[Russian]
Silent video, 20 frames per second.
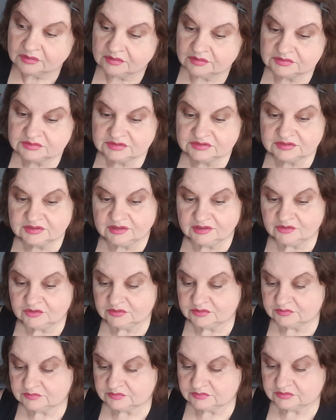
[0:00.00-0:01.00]
Это
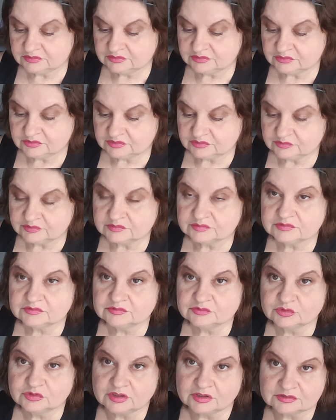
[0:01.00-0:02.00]
такая, э, э,
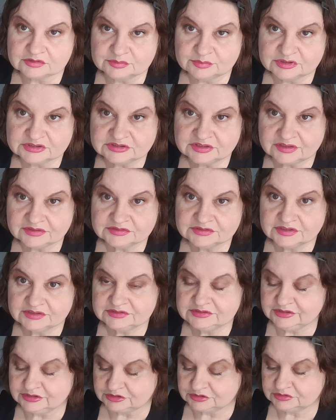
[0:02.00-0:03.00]
ну как, демонстрация
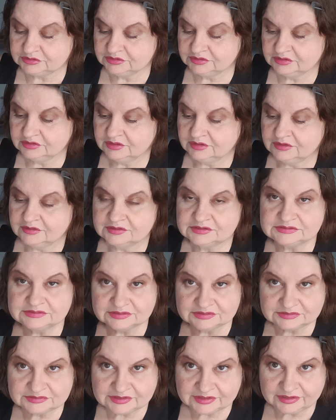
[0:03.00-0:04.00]
одежды с
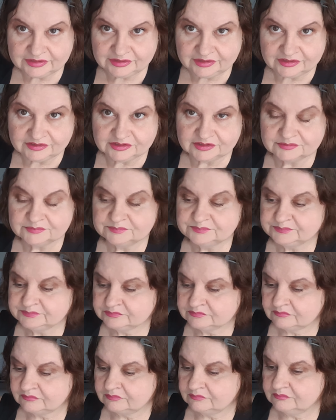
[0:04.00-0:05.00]
настроением,
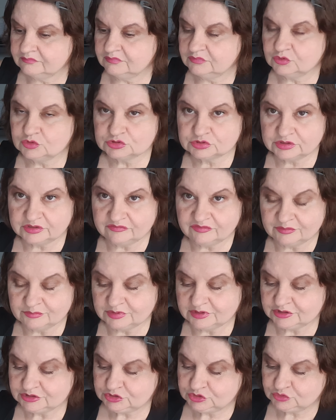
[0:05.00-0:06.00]
то, что я вам
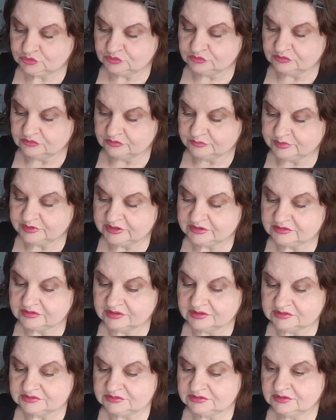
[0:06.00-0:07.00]
хочу э,
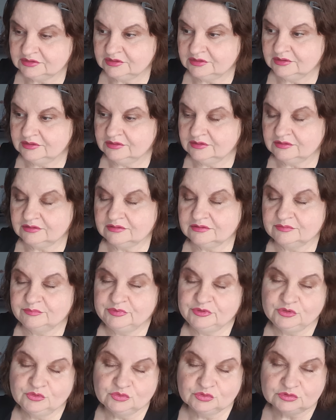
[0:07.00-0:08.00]
передать,
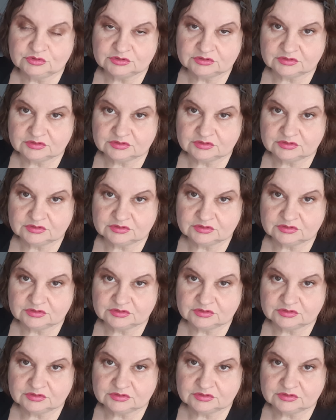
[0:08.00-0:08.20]
плюс